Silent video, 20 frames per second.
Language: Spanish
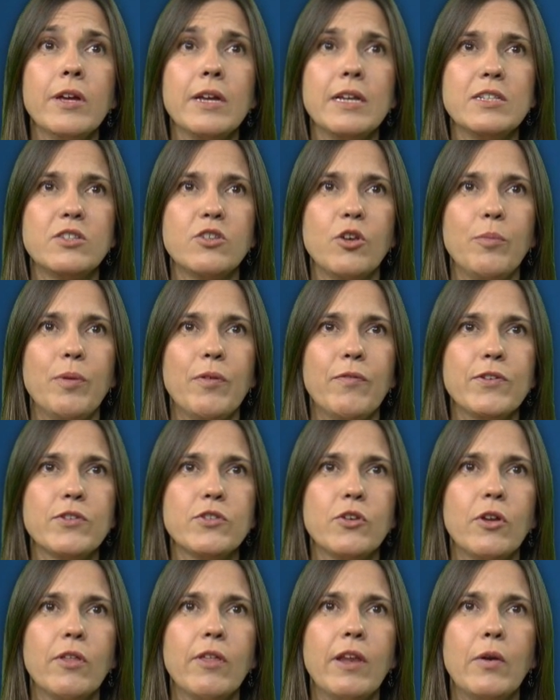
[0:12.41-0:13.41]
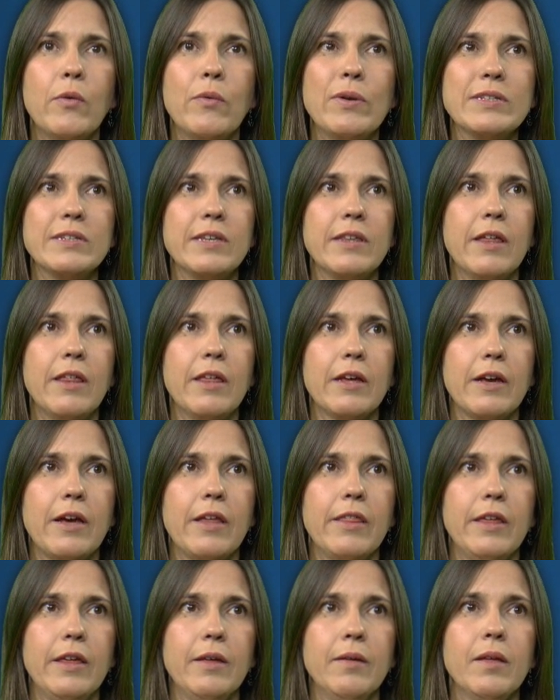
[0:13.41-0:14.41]
y soy profesora de la Universidad de
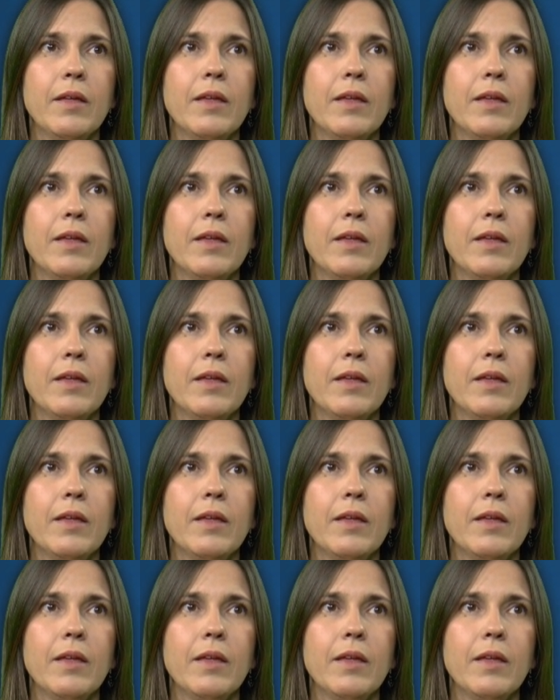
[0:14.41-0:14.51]
Cádiz.